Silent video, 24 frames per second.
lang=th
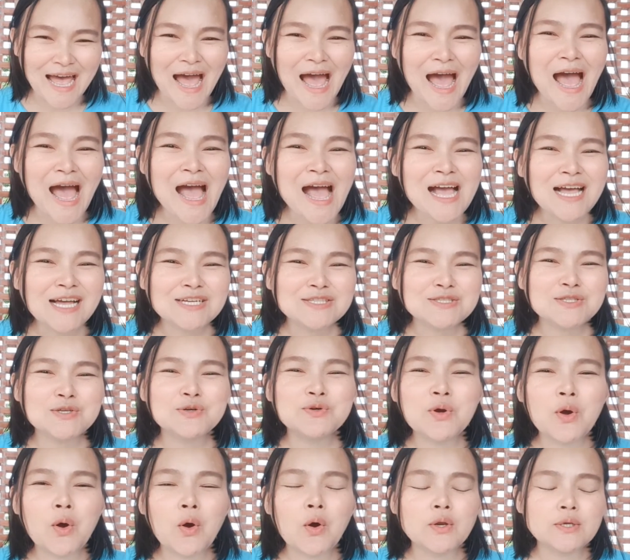จ้ะทุ
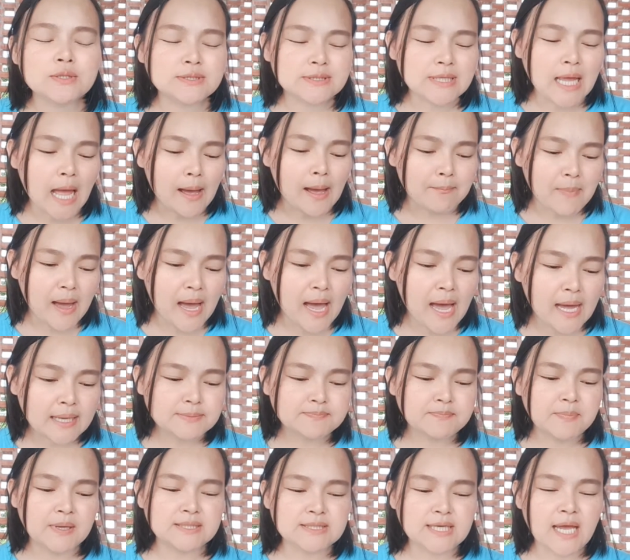กคนสามารถ
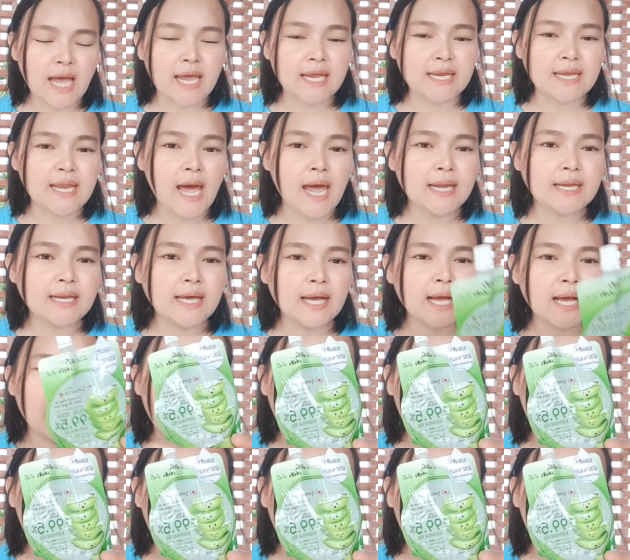ไปใช้ได้นะ